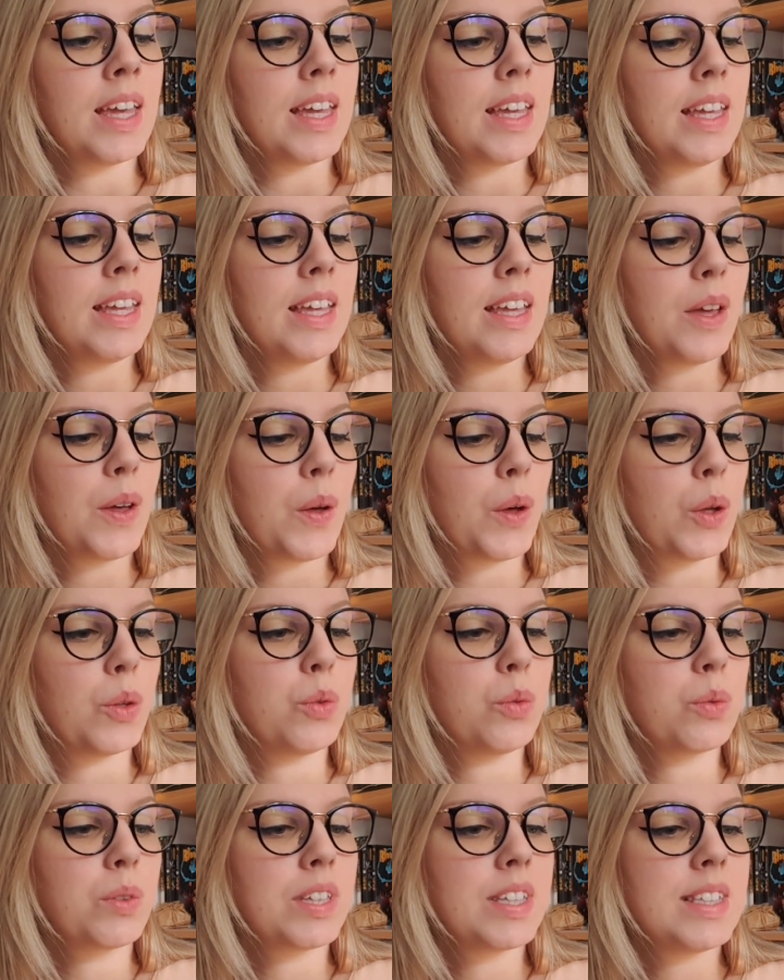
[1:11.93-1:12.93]
Et euh,
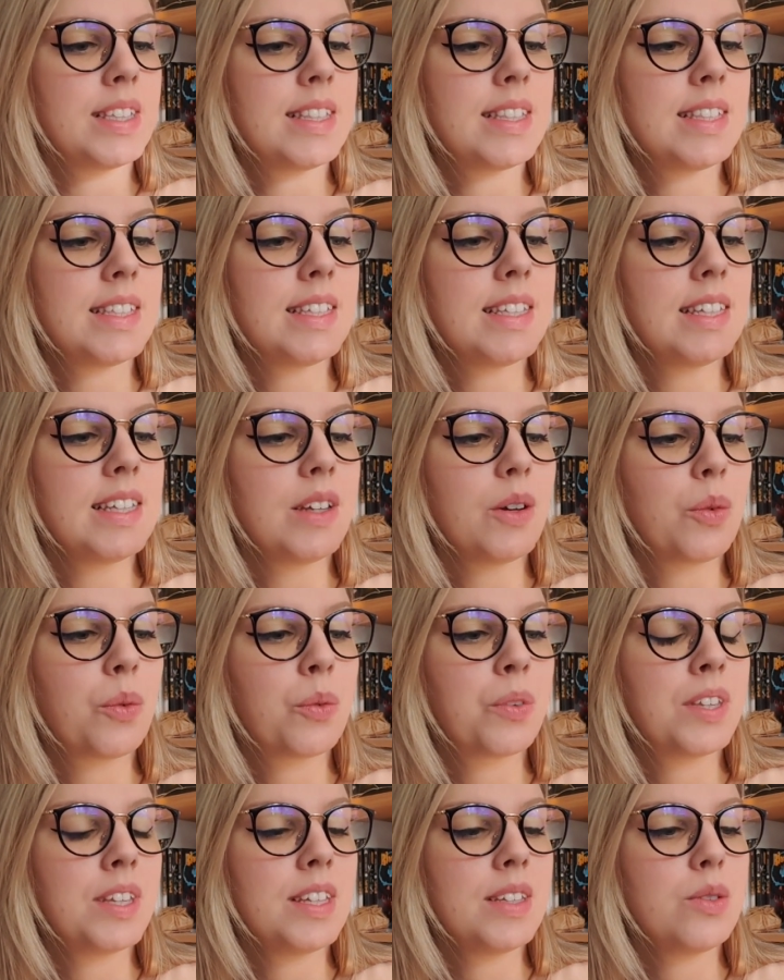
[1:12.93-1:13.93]
donc ici
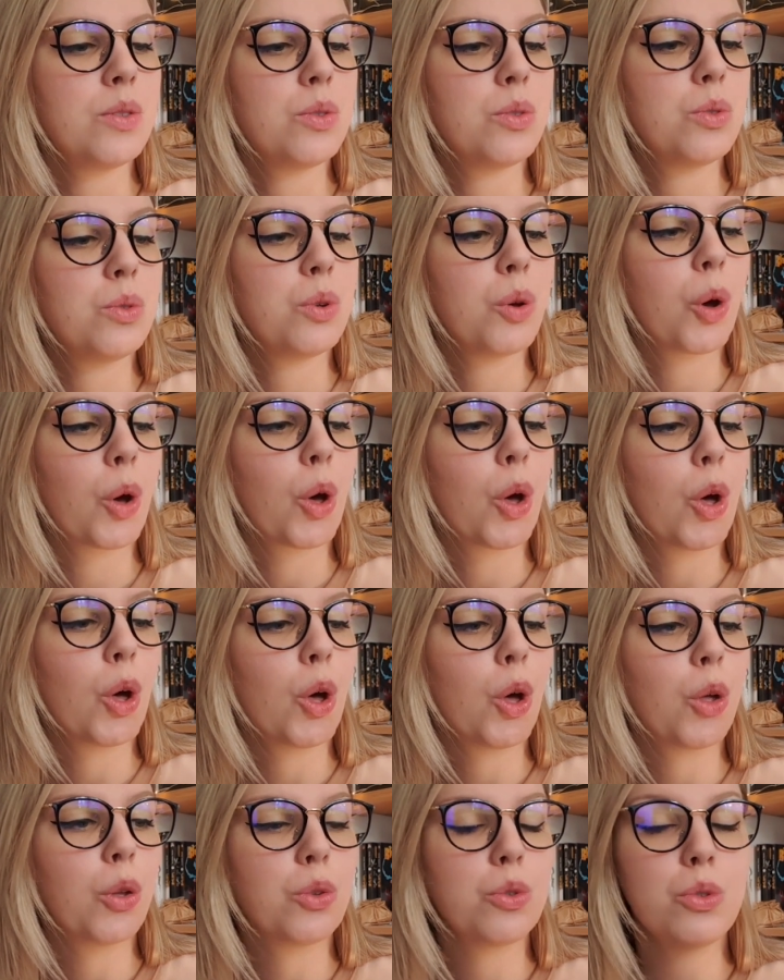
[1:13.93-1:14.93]
on est sur
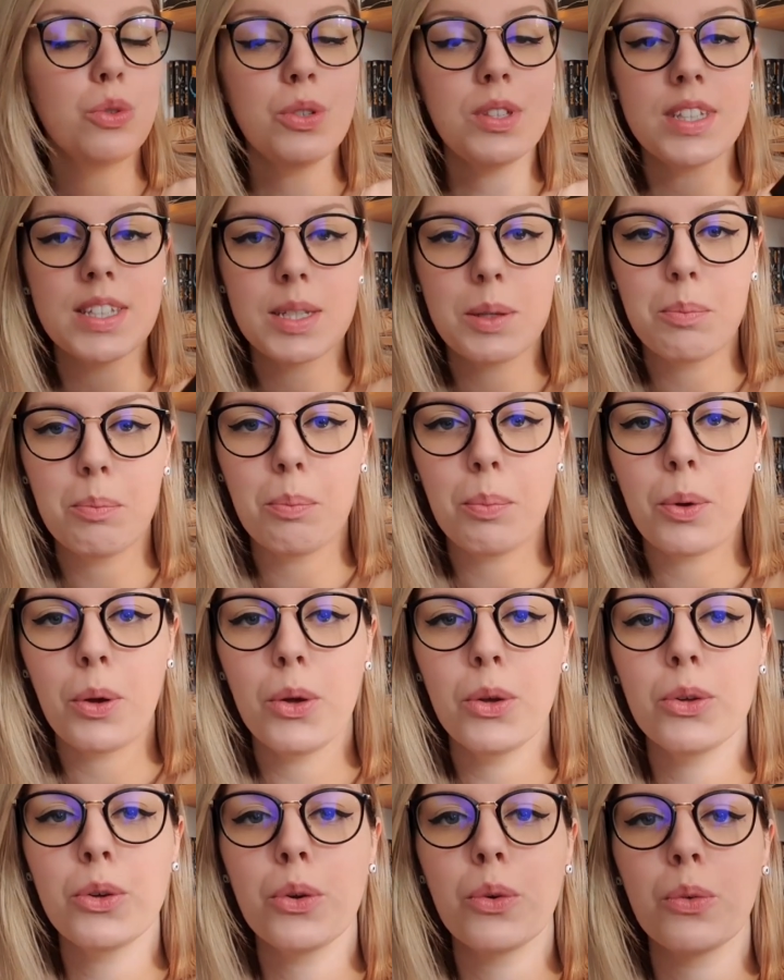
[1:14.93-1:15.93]
euh, du
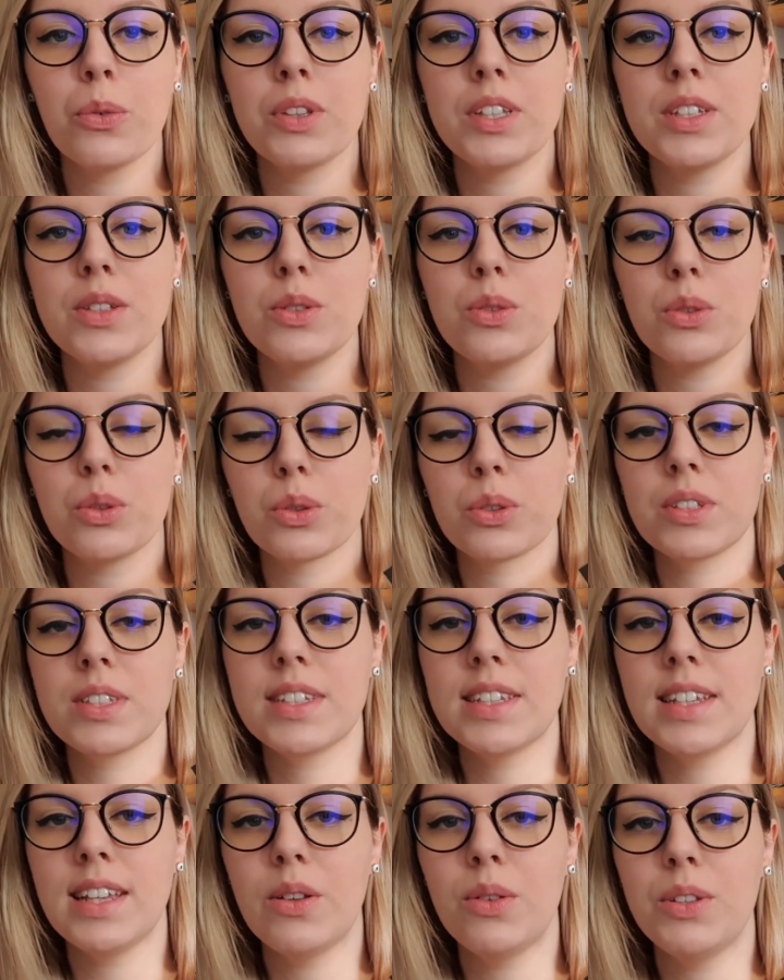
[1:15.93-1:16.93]
steampunk, on est sur
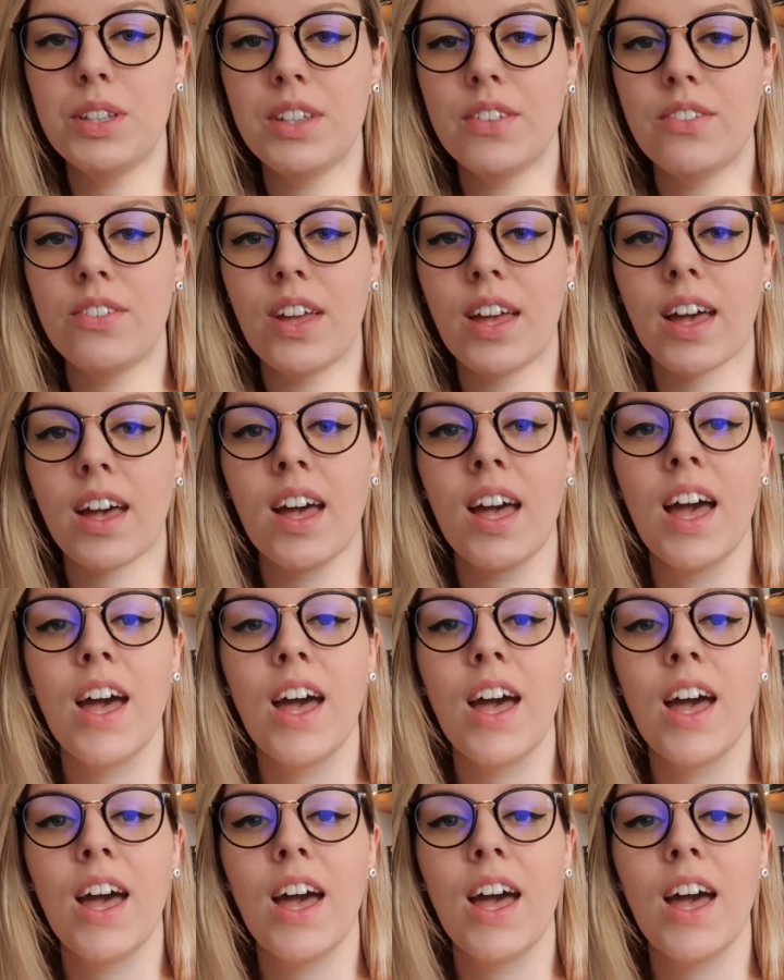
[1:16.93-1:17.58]
aussi l'univers